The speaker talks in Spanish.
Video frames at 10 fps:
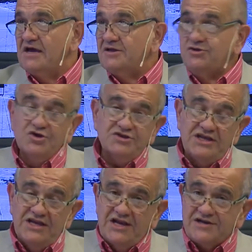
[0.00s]
no
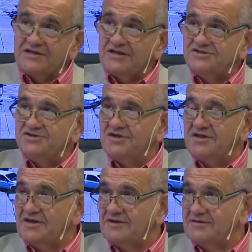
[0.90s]
tenés las retenciones
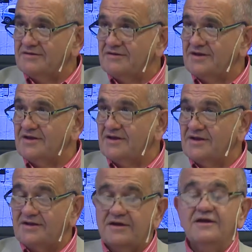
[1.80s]

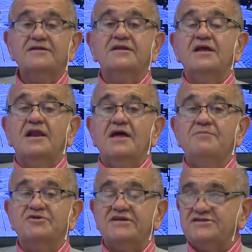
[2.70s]
de, este, a las
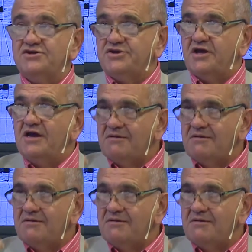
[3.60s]
exportaciones,